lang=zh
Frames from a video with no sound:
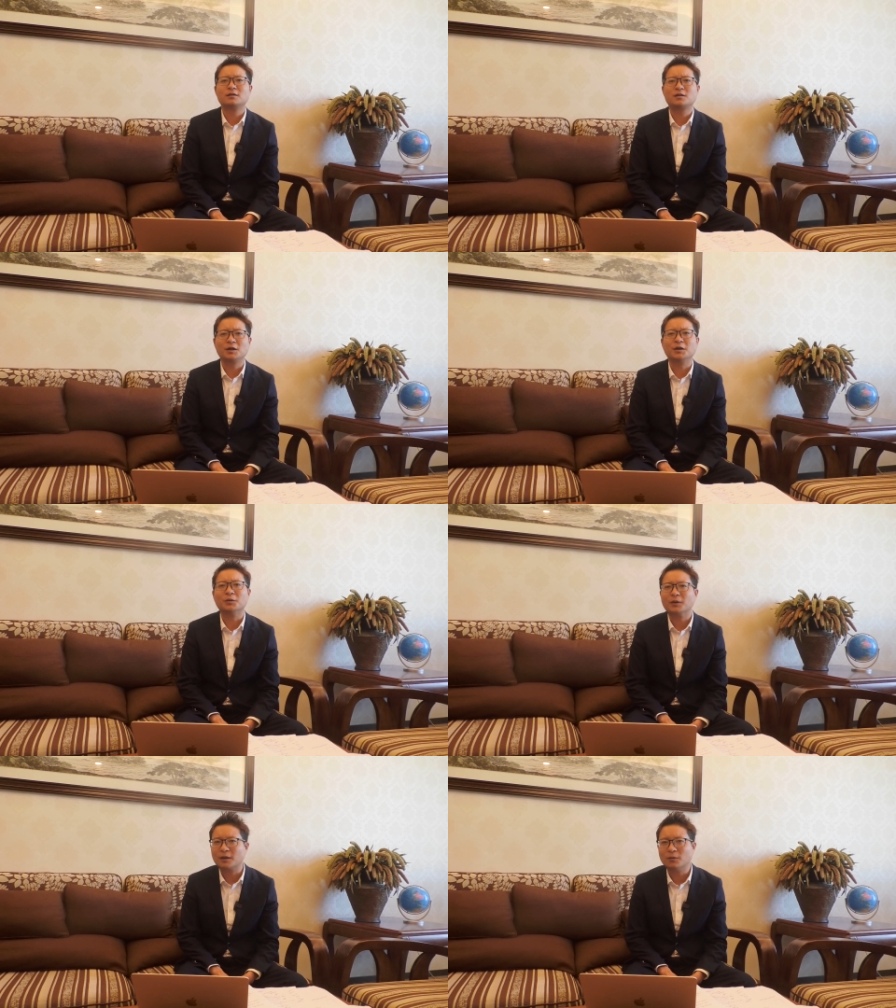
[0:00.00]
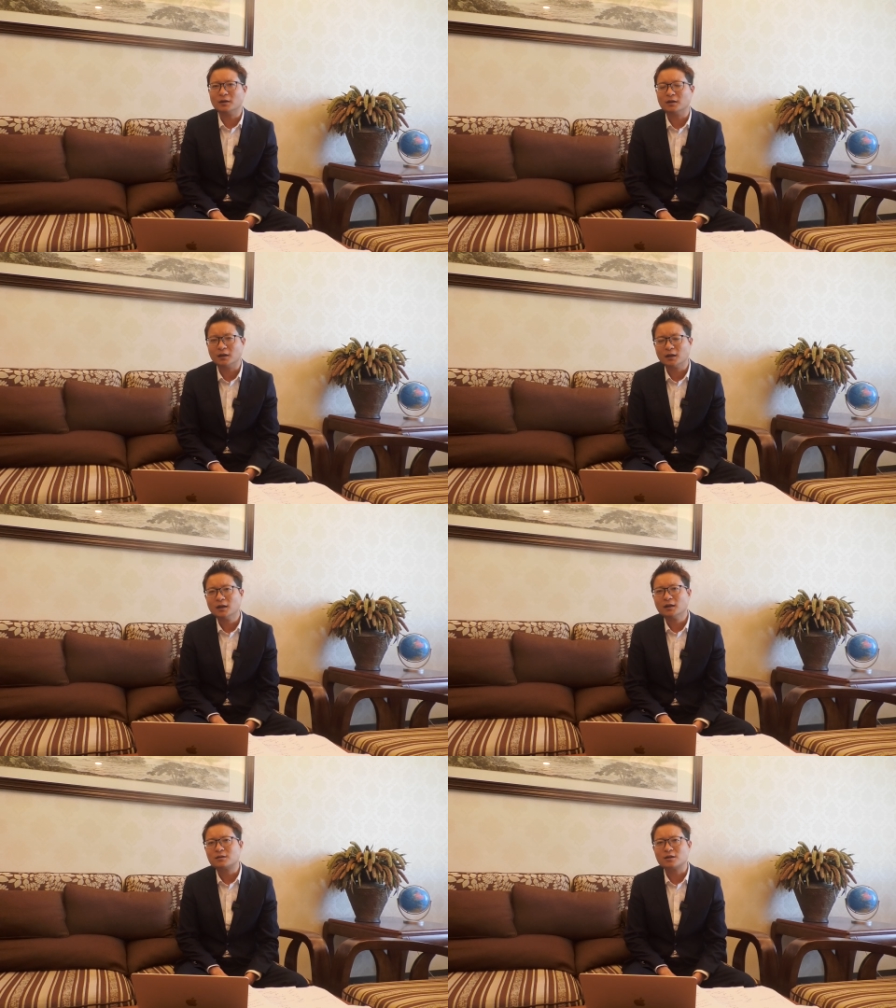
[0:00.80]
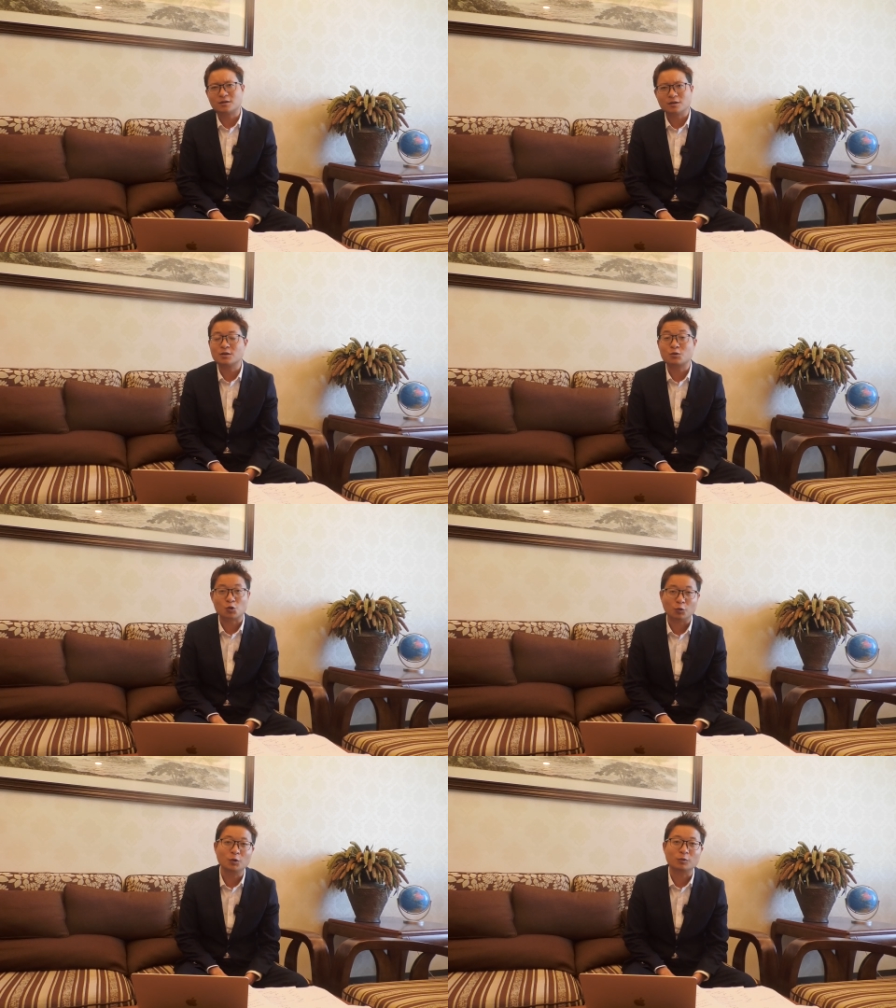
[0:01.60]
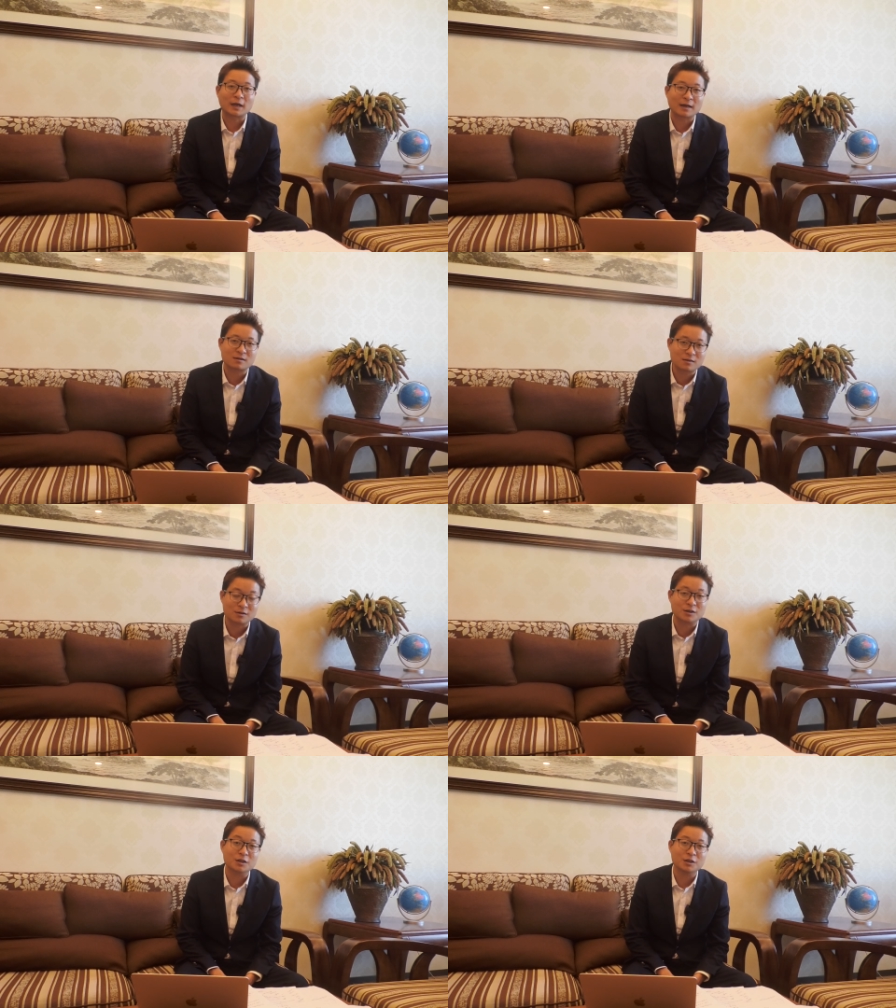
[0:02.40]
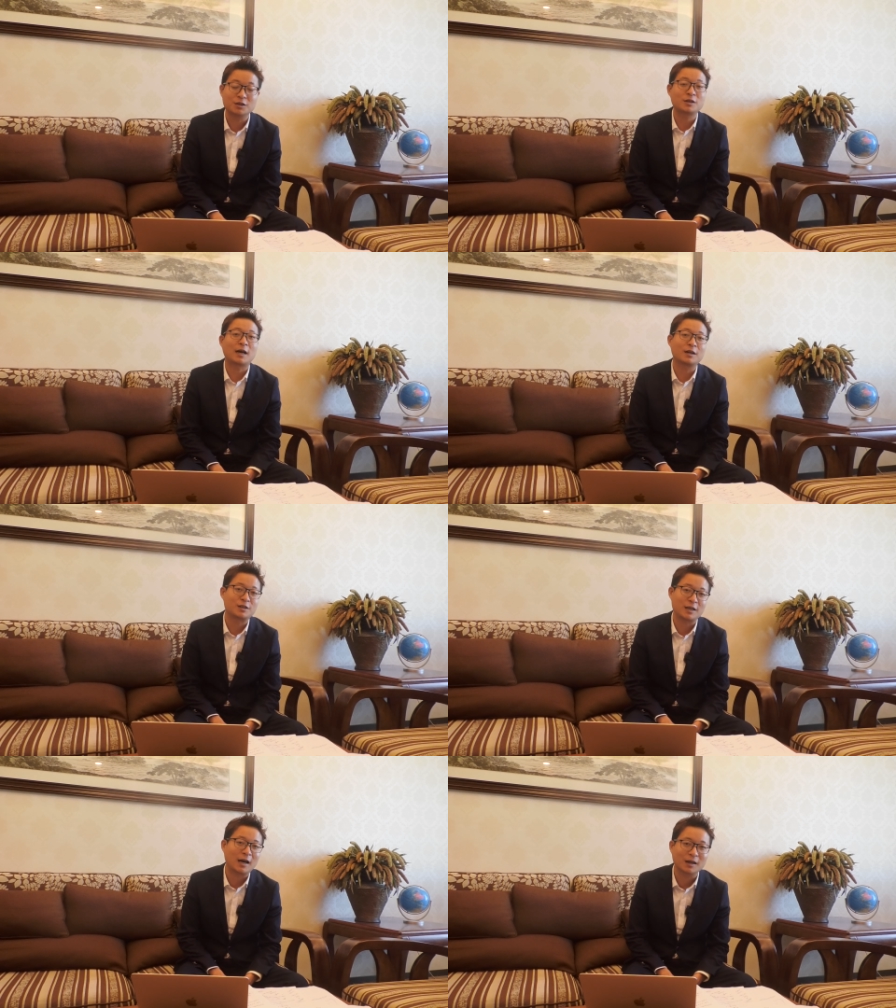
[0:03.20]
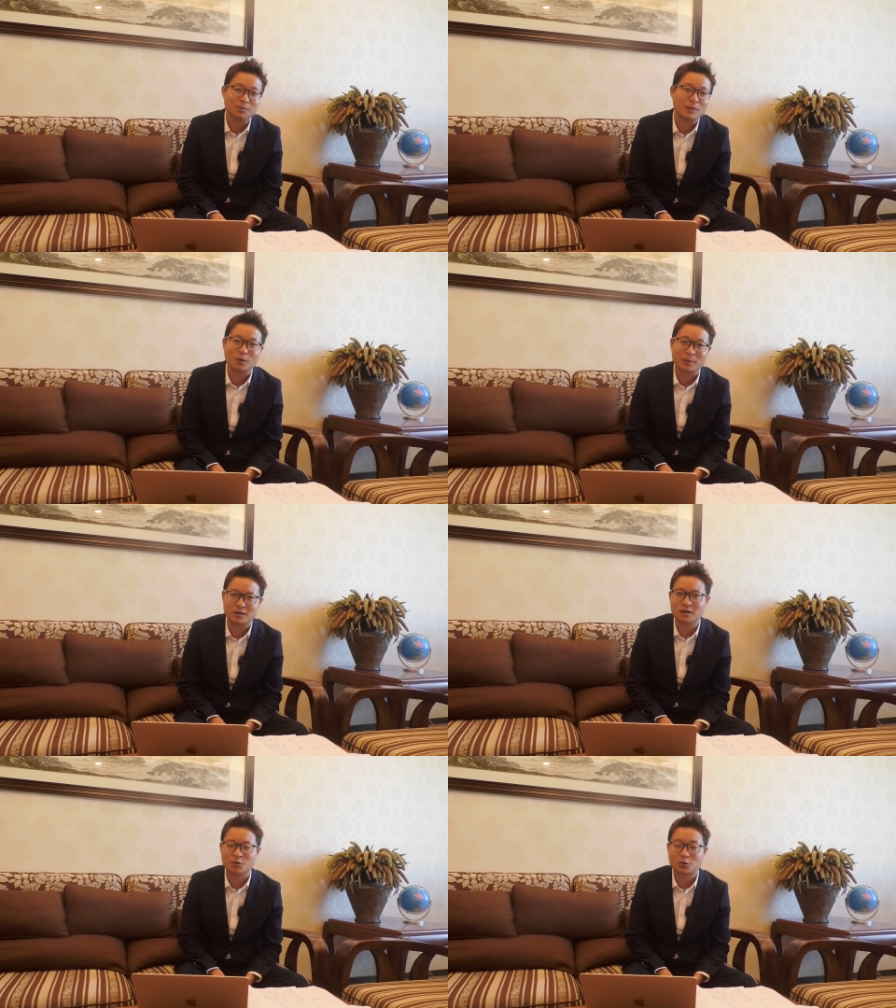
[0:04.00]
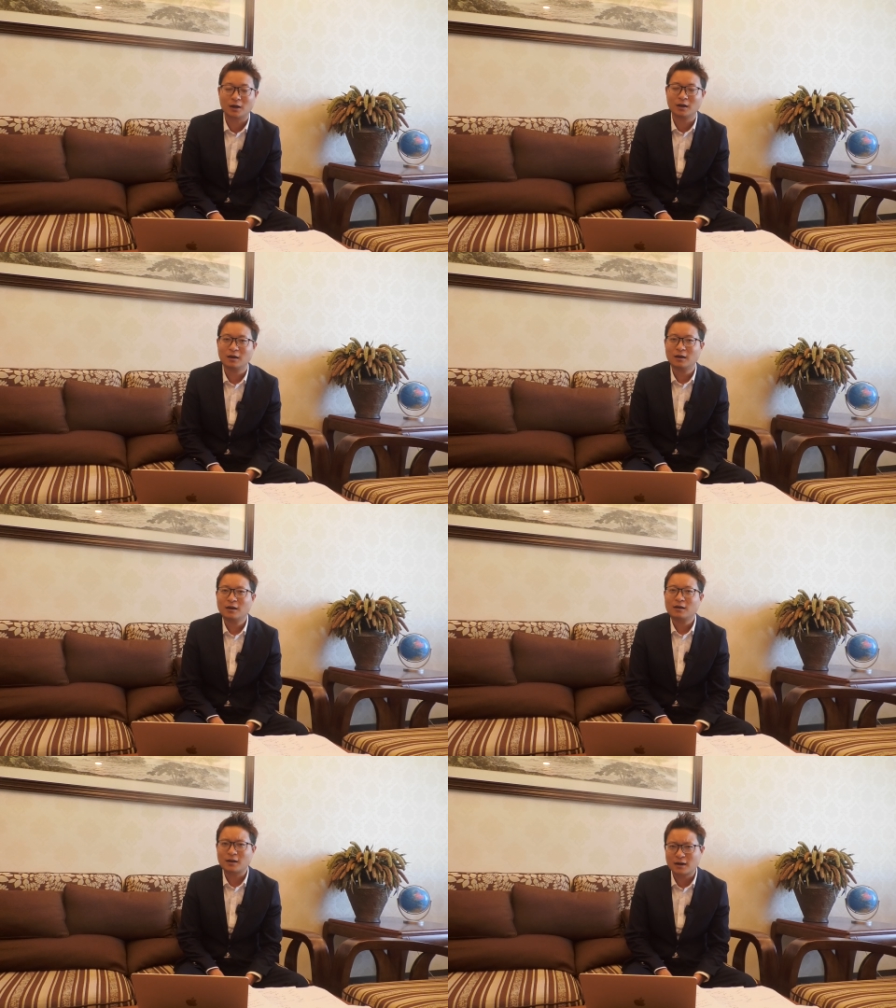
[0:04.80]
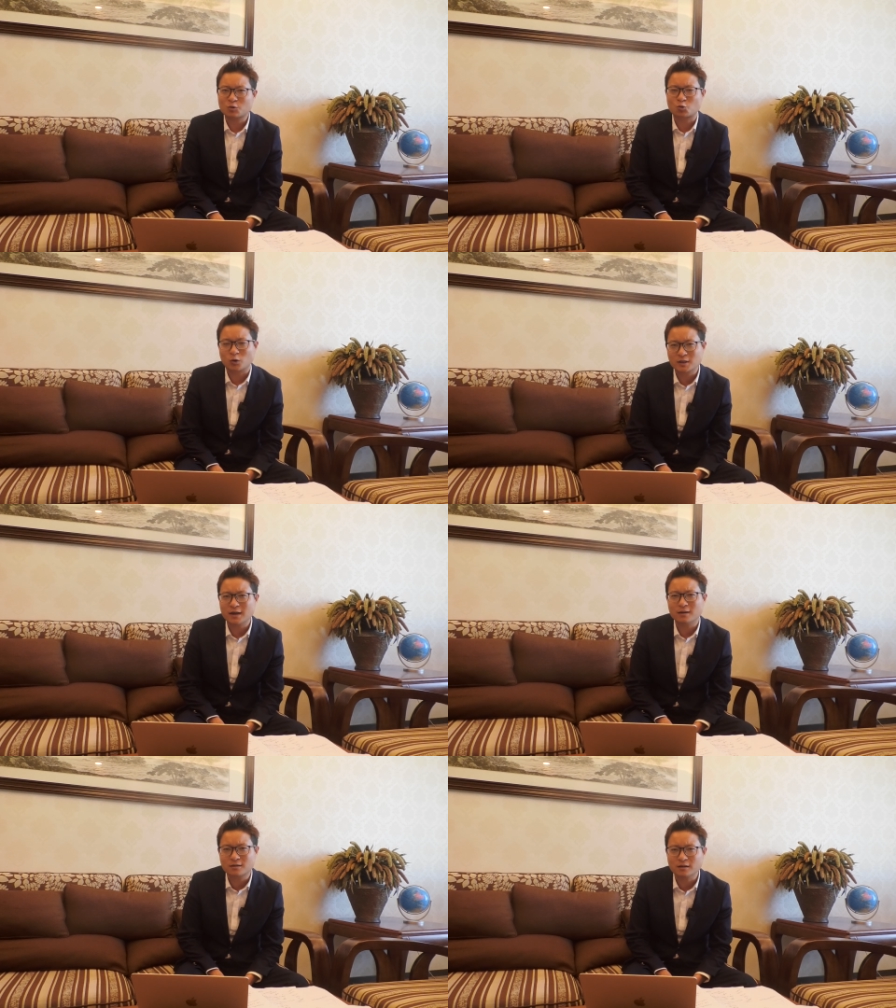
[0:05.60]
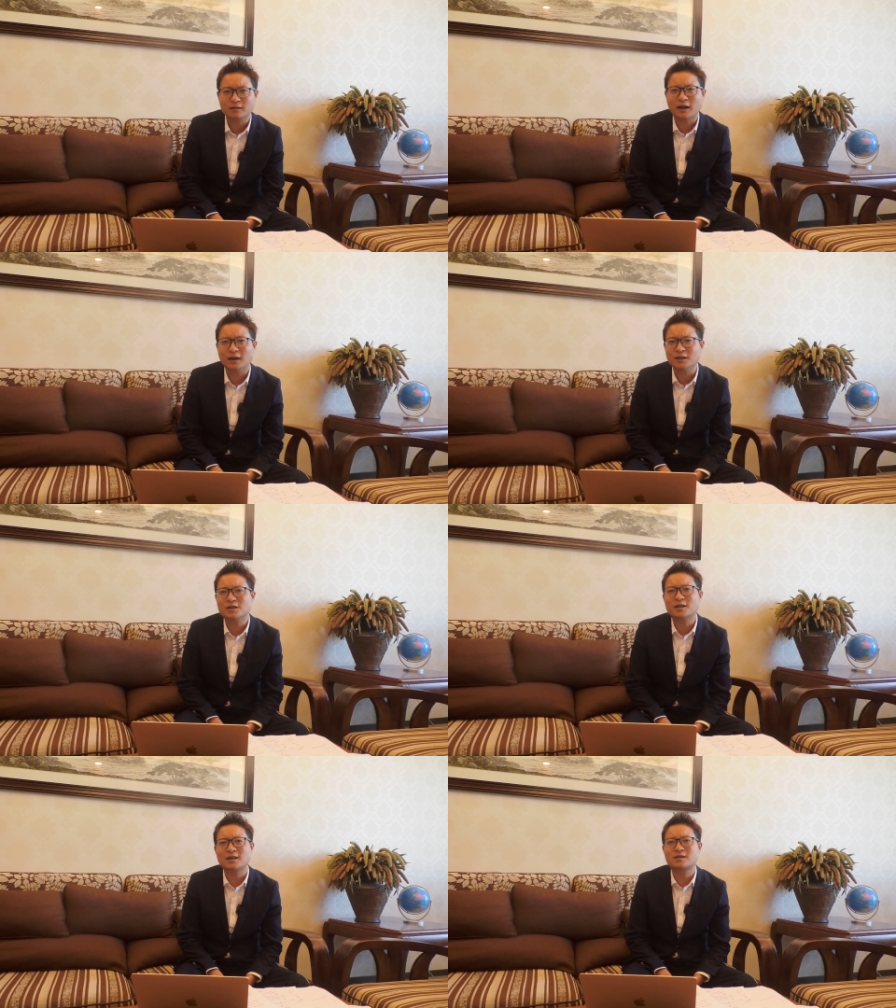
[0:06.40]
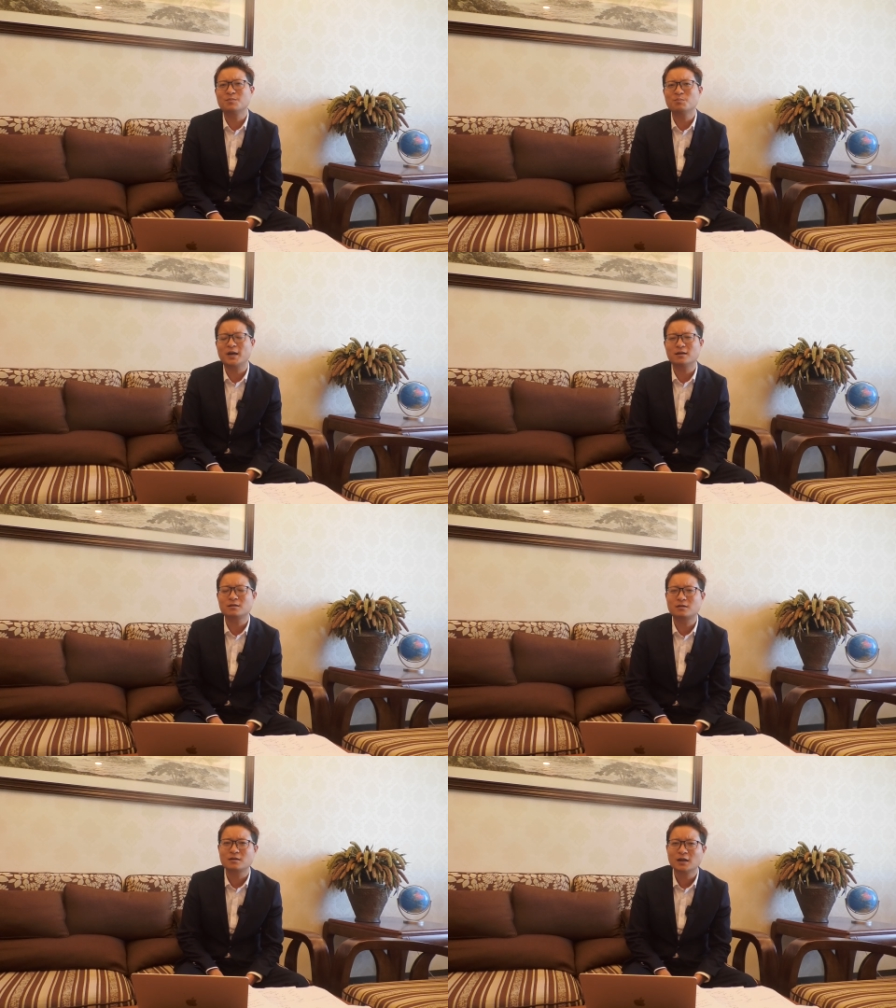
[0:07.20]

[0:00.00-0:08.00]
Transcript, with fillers: 这里有一个问题，这只是总统他自己以及他的家人没有被清算，那他所在的政党以及他身边。